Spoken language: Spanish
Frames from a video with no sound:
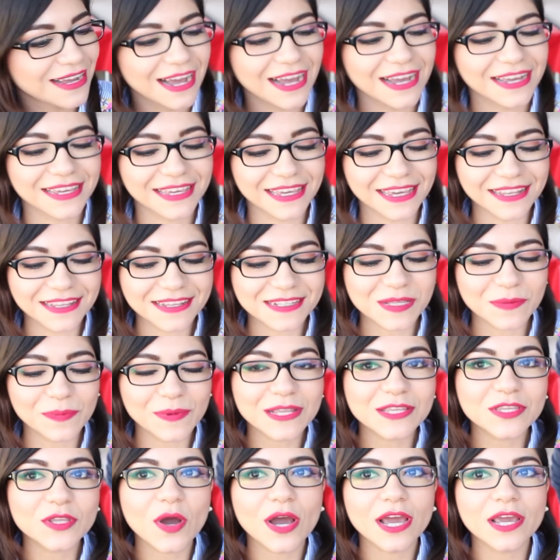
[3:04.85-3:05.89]
Aquí en este
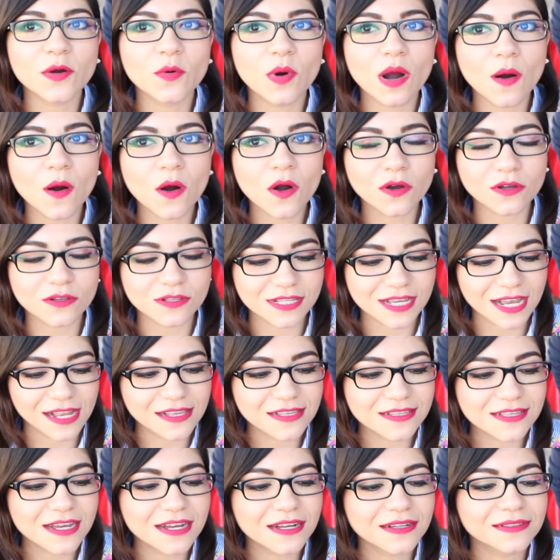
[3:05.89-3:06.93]
plato hay huevo con
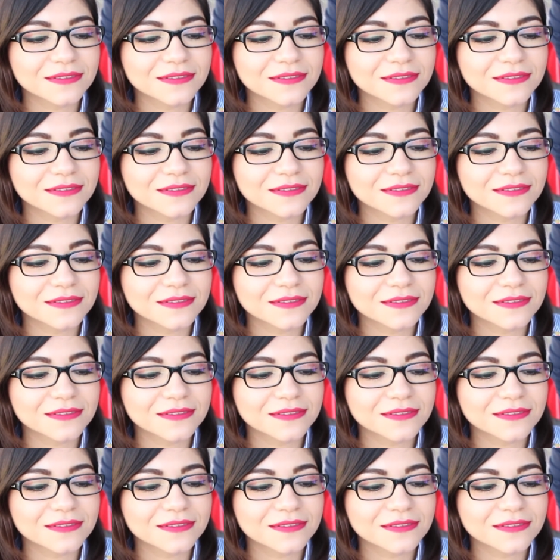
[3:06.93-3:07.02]
salsa.